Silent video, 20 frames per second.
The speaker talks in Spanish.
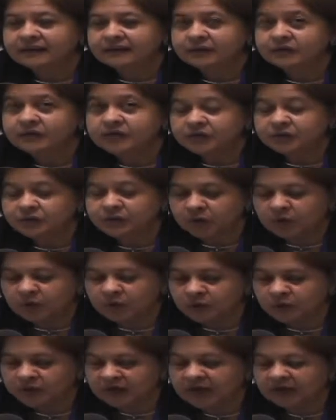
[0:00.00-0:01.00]
nosotros
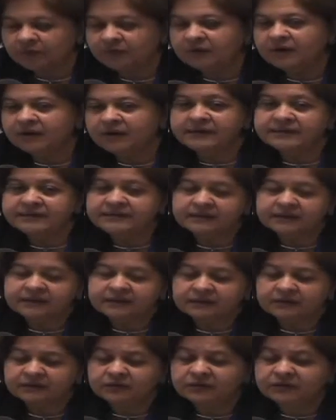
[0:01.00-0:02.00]
colocamos, a
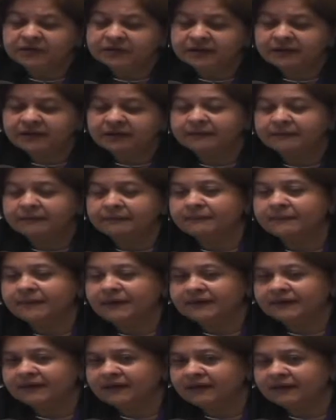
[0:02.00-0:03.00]
veces nos llega
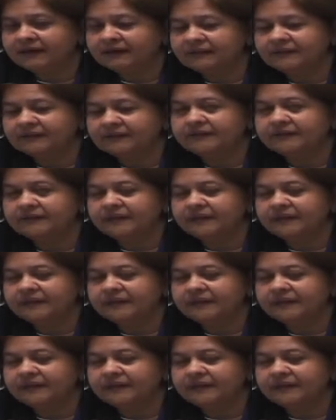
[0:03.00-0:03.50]
más de,